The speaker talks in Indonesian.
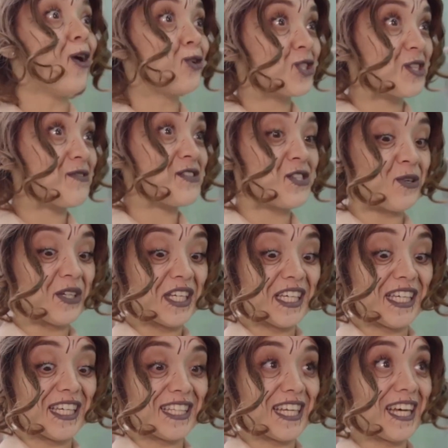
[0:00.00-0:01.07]
Ini sudah
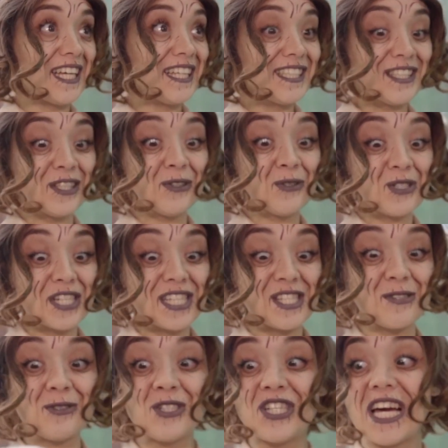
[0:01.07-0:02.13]
terlambat. Nikita, kau
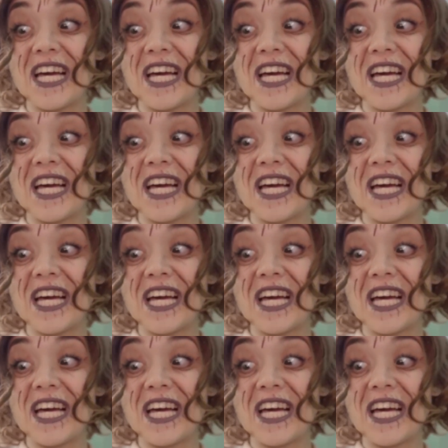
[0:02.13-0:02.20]
sudah